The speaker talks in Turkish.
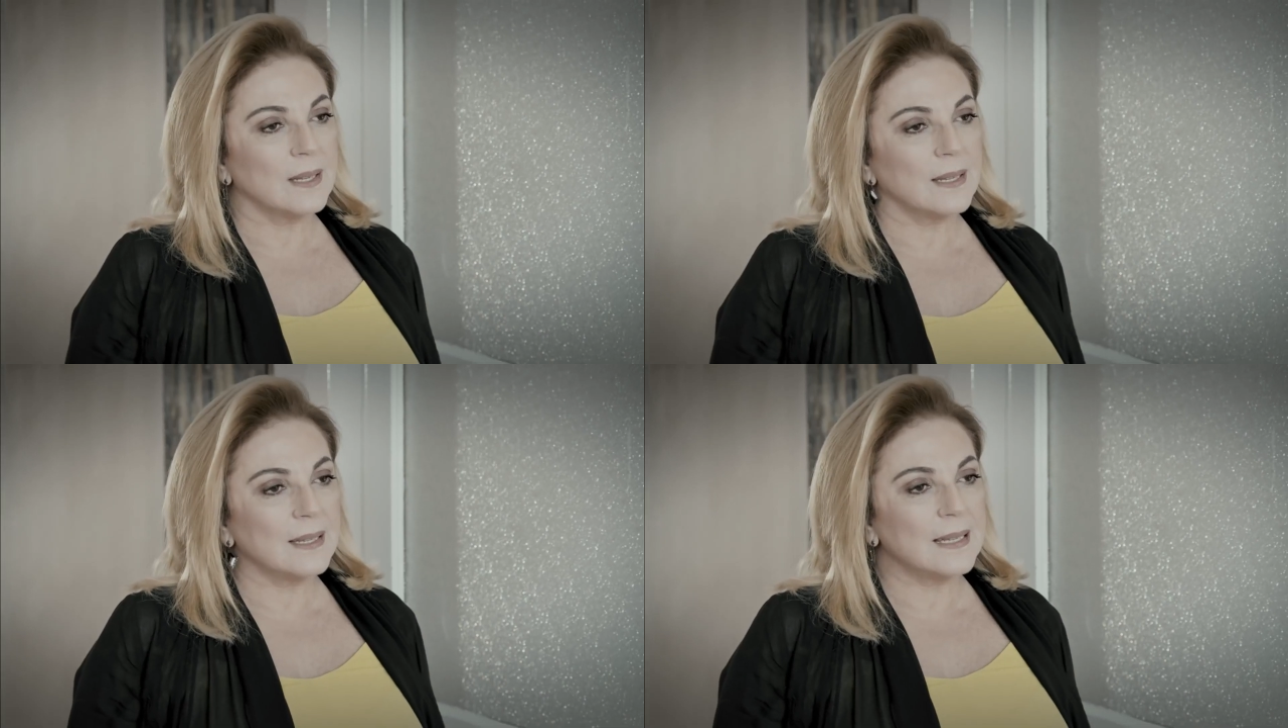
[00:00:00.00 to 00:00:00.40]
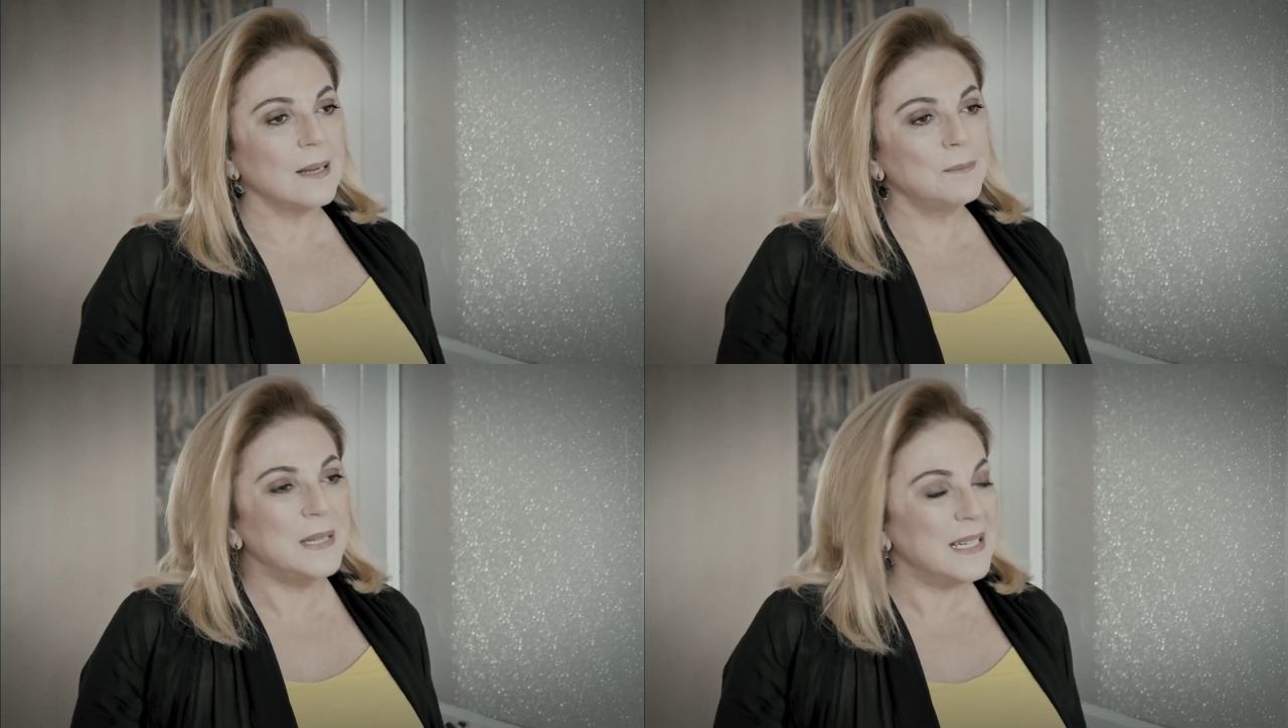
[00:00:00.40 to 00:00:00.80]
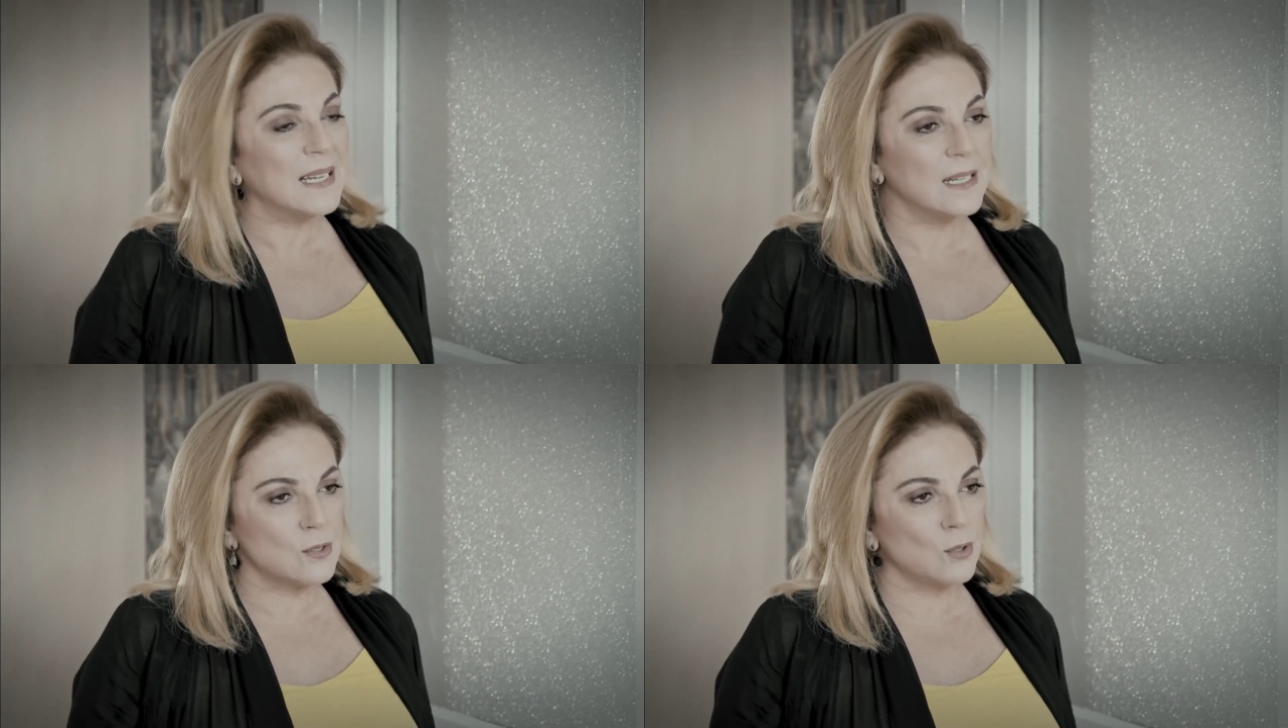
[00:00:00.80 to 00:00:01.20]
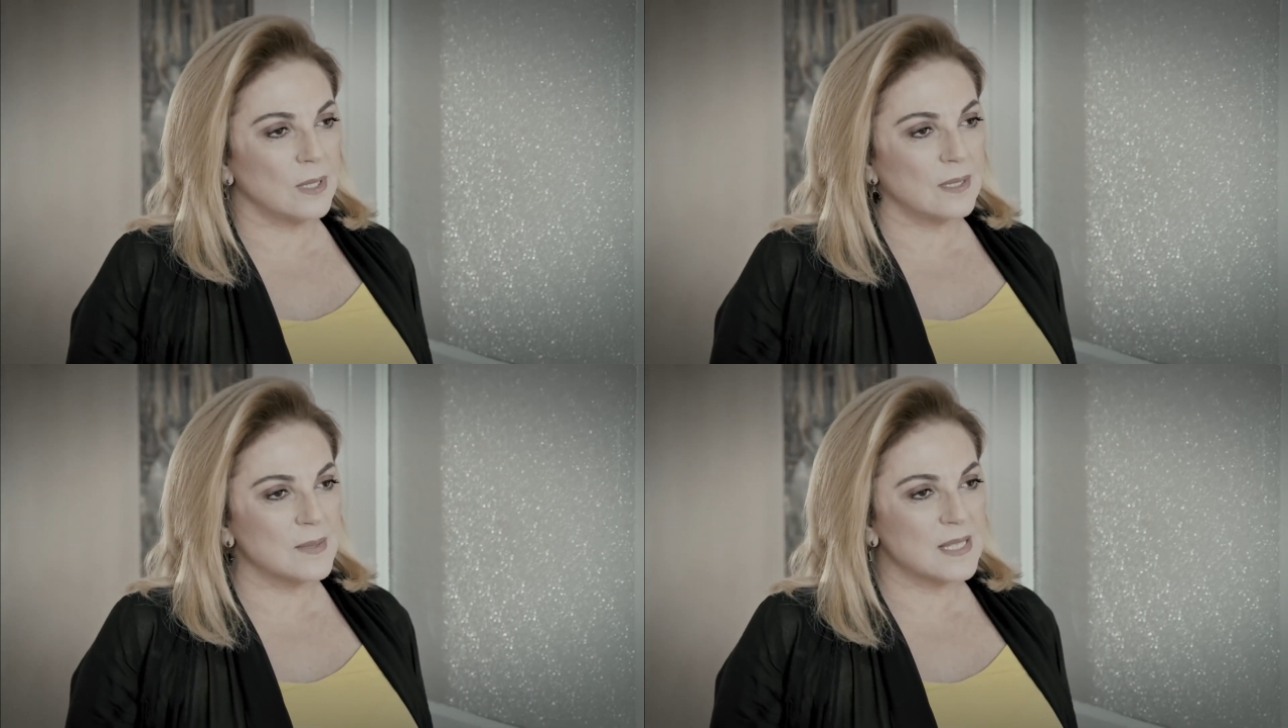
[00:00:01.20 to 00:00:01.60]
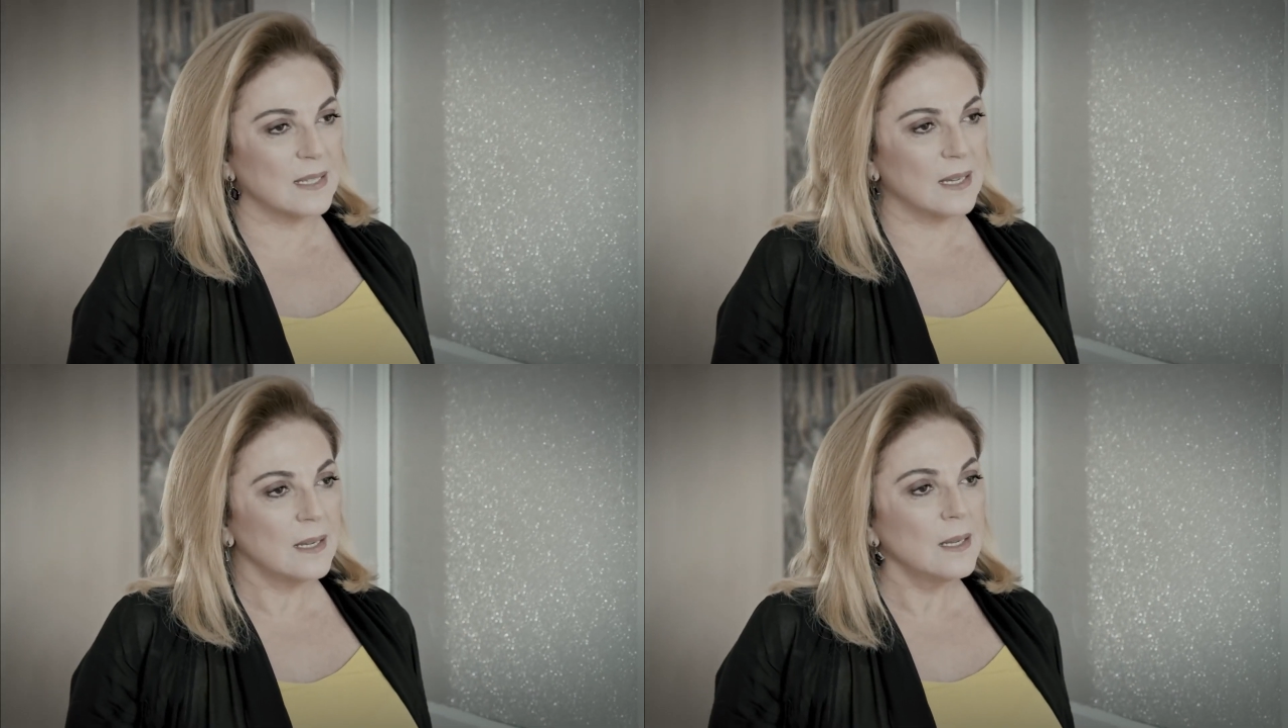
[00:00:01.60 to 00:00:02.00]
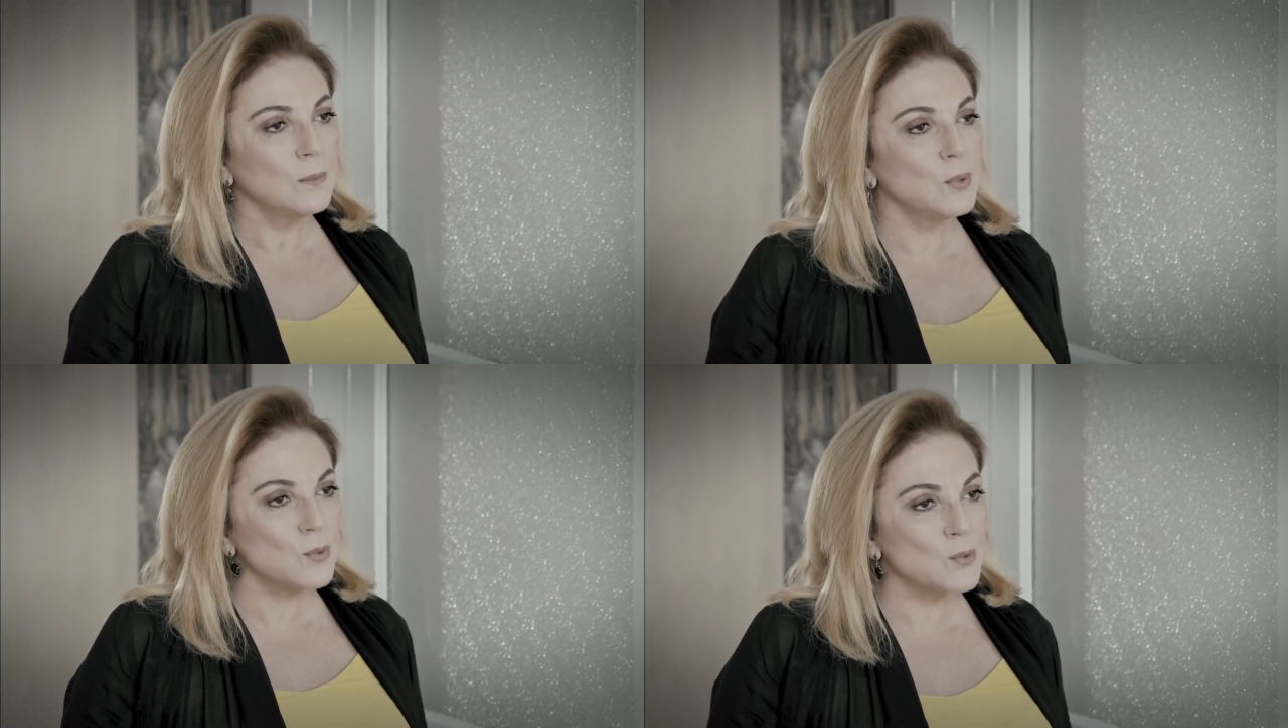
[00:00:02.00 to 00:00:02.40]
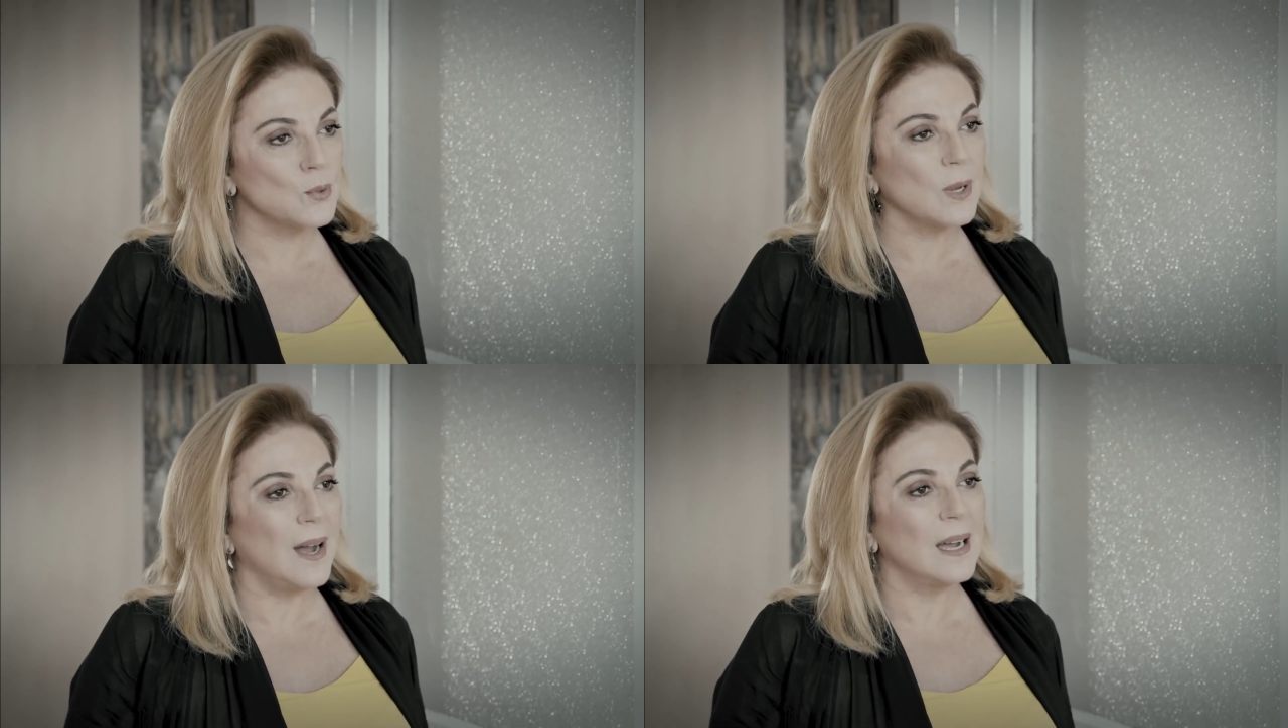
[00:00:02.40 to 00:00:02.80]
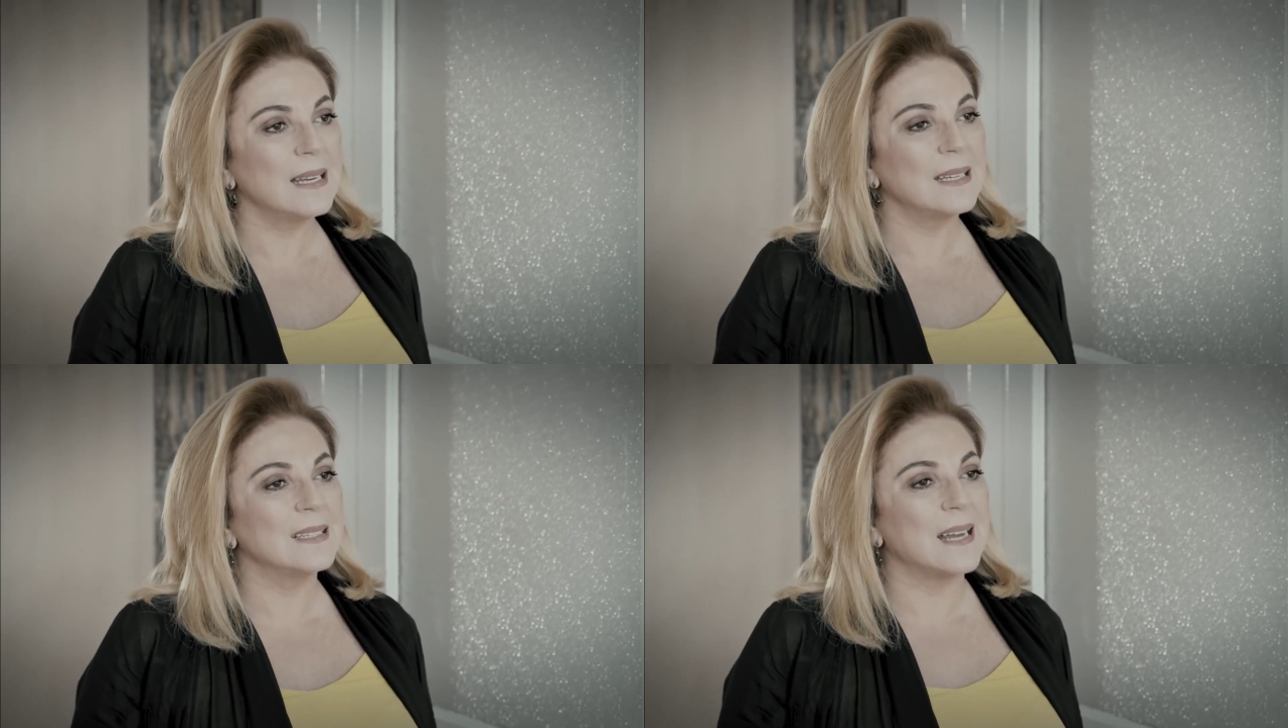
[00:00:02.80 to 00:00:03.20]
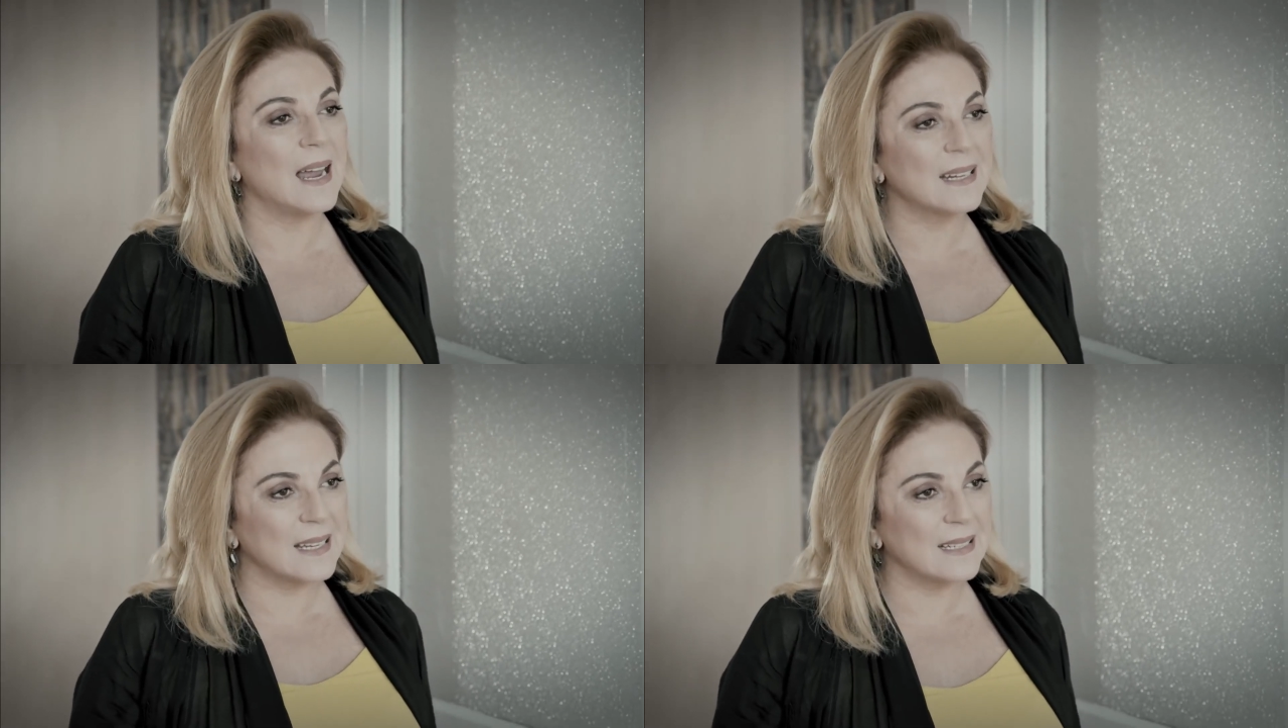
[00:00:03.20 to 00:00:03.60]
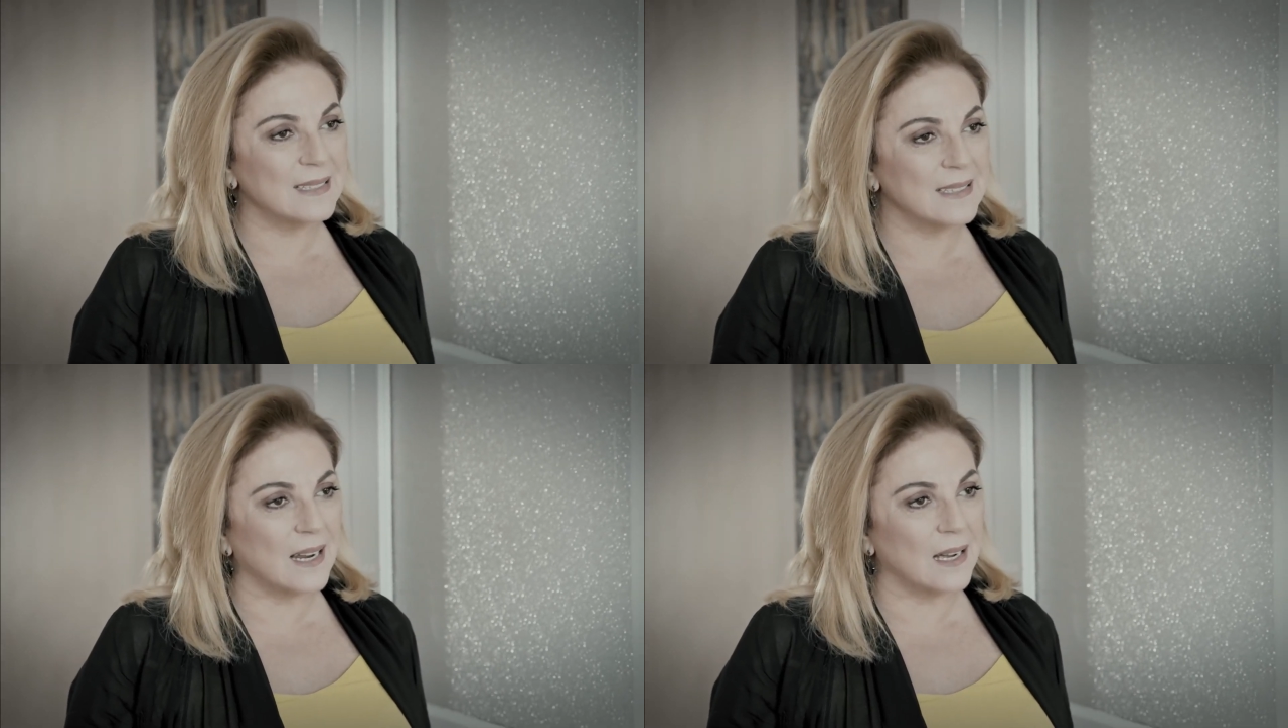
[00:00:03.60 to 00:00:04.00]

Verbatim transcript: e, yani bin kere söyledim sana. Bu yüzük ailenin erkeklerine